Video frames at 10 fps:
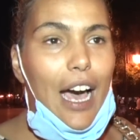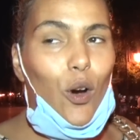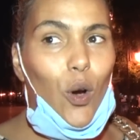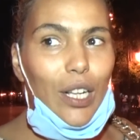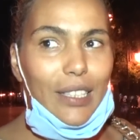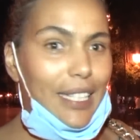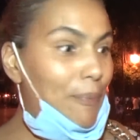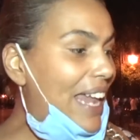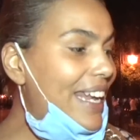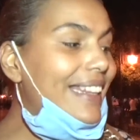قلت
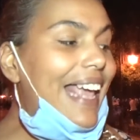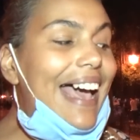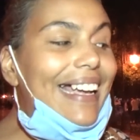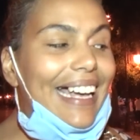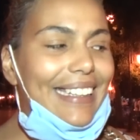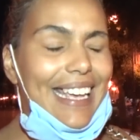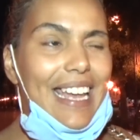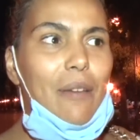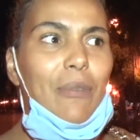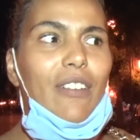معناها تاكدت
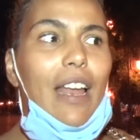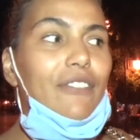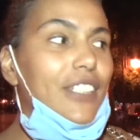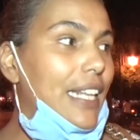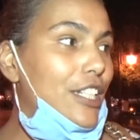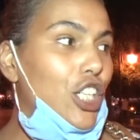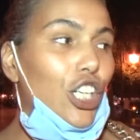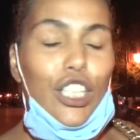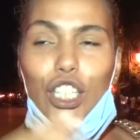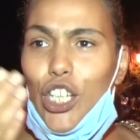انا من الانفيتاسيون
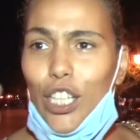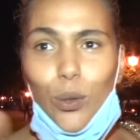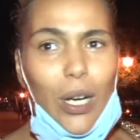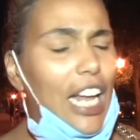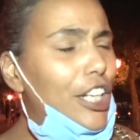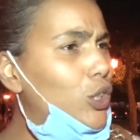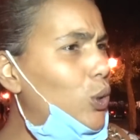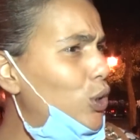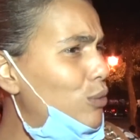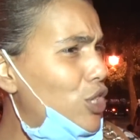اللي جات وخليته
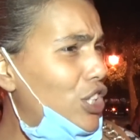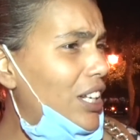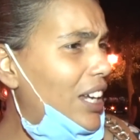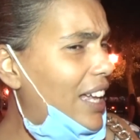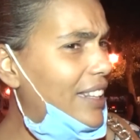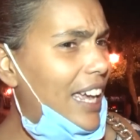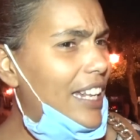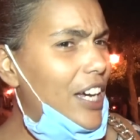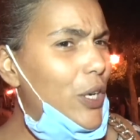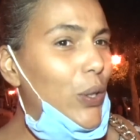له مشيت رقدت على
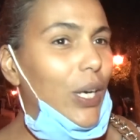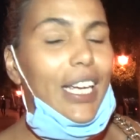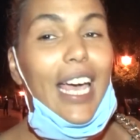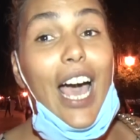روحي